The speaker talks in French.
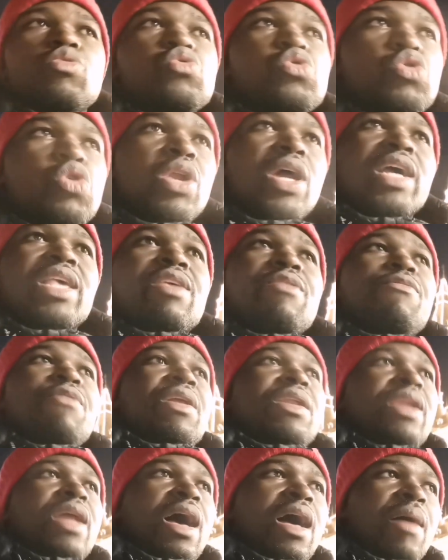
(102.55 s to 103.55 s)
Tous ceux-là qui
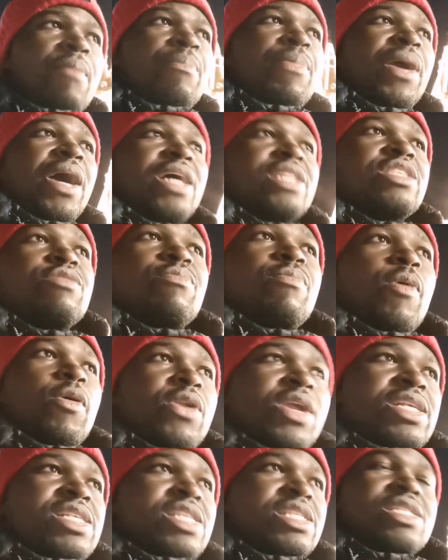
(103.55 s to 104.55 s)
veulent
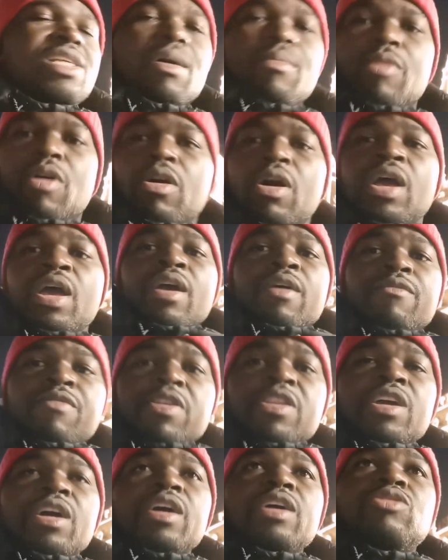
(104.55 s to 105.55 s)
impérativement, nécessairement
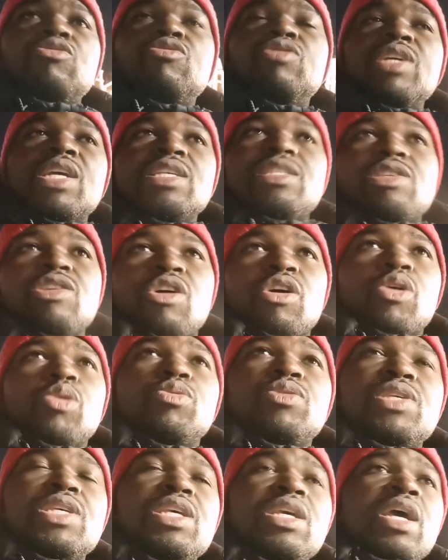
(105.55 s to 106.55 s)
venir étudier ici en
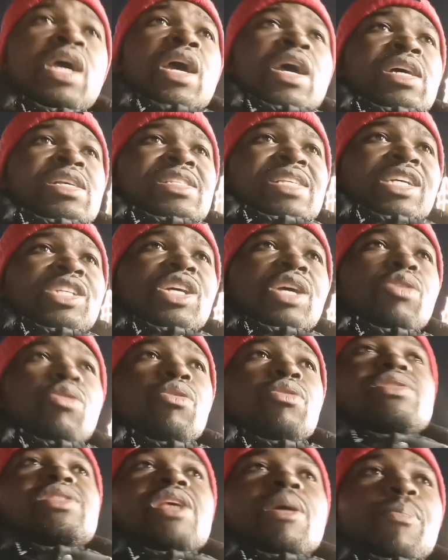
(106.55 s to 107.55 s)
Russie, sachez
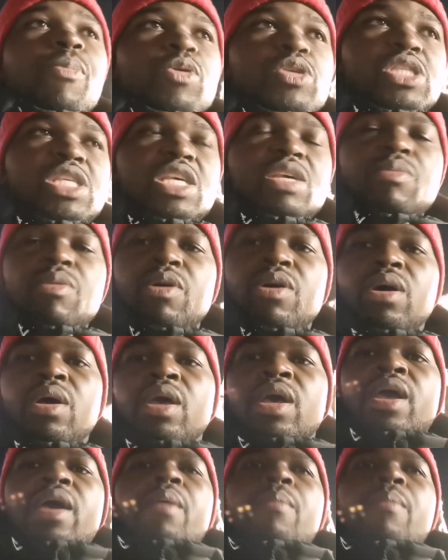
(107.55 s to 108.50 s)
que c'est possible.